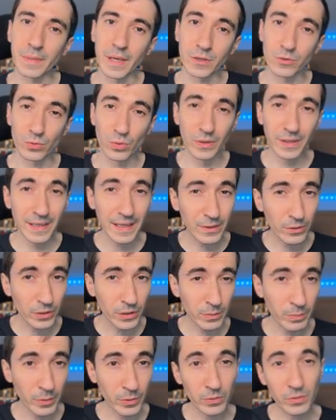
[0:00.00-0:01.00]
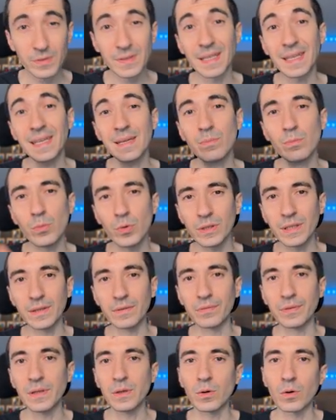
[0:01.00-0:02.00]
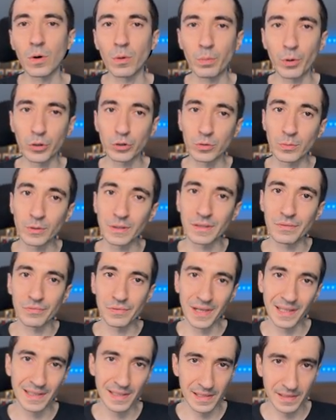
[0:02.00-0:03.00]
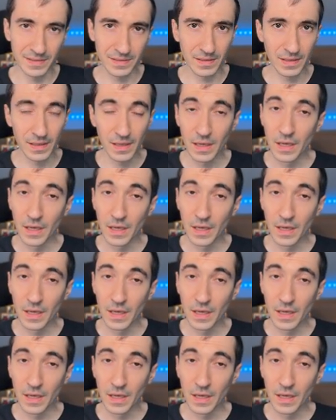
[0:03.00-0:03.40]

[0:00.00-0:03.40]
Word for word: met à jour quelques dépendances et modifie le comportement des flatlists.